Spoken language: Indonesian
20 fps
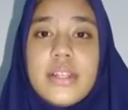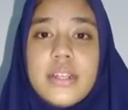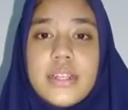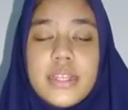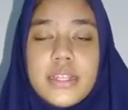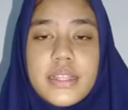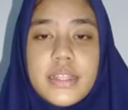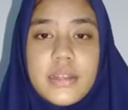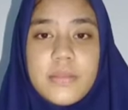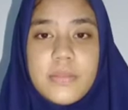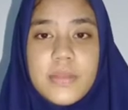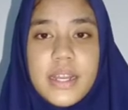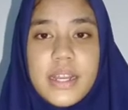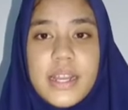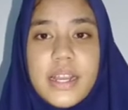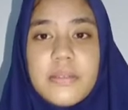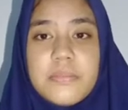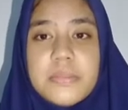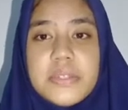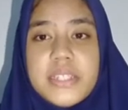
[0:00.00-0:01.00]
Latar
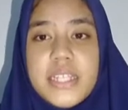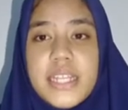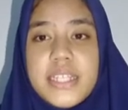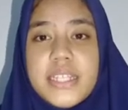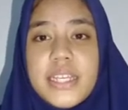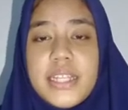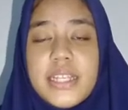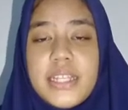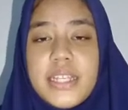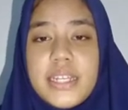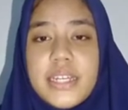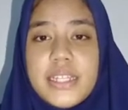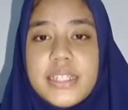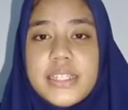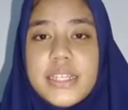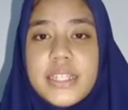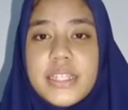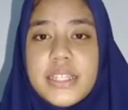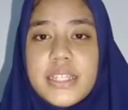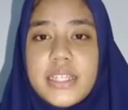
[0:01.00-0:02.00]
belakang perjanjian
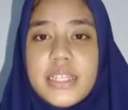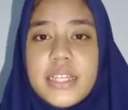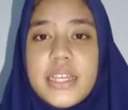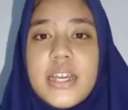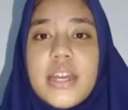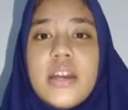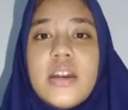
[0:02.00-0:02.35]
Linggarjati